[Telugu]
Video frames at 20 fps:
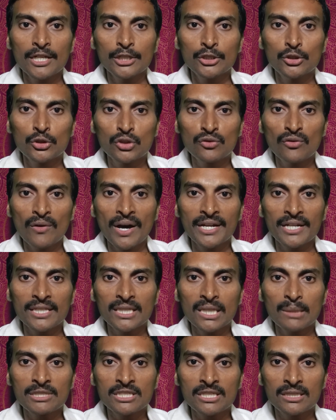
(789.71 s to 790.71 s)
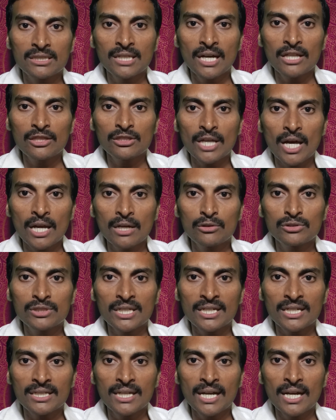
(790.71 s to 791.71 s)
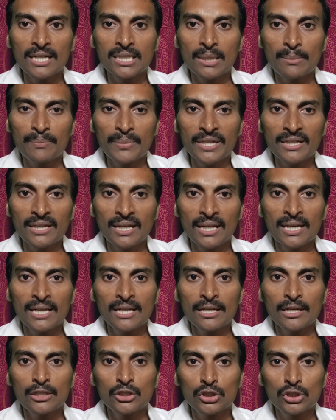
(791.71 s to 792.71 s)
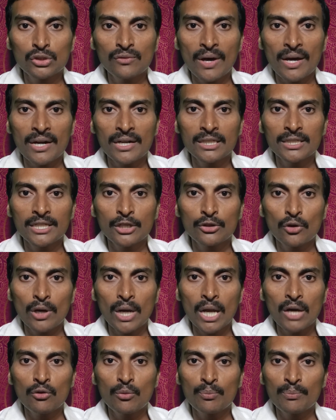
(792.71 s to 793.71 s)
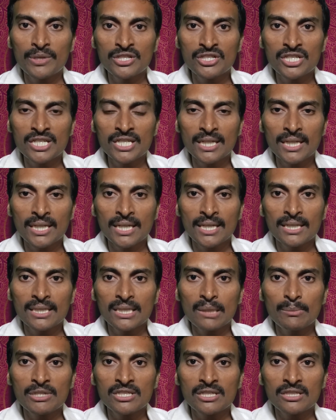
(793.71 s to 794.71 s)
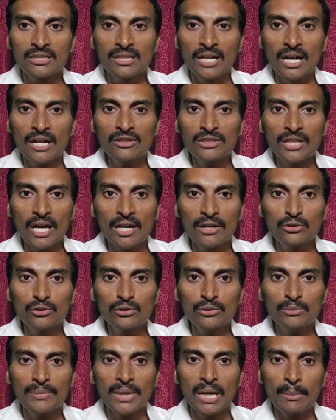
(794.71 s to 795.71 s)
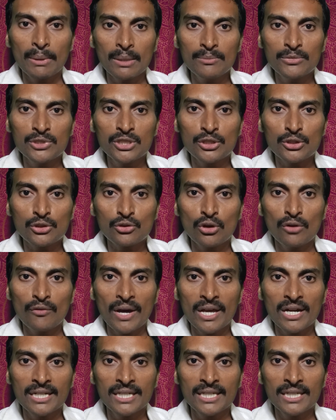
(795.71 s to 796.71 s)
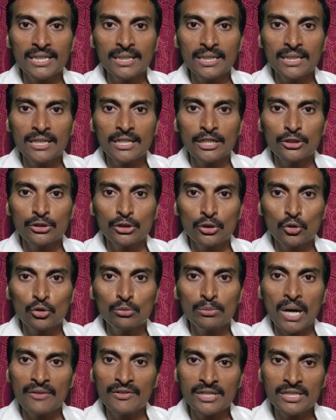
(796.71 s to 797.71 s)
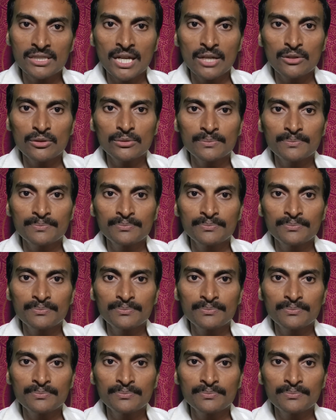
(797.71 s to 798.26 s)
ఎదుటివారికి తమ సిద్ధాంతాలను సరిగ్గా చెప్పి ఎదుటివారిని ఏదోలా ఒప్పించి తమ సిద్ధాంతాలను ప్రబలం చేసుకోవాలని ఇద్దరూ భావిస్తారు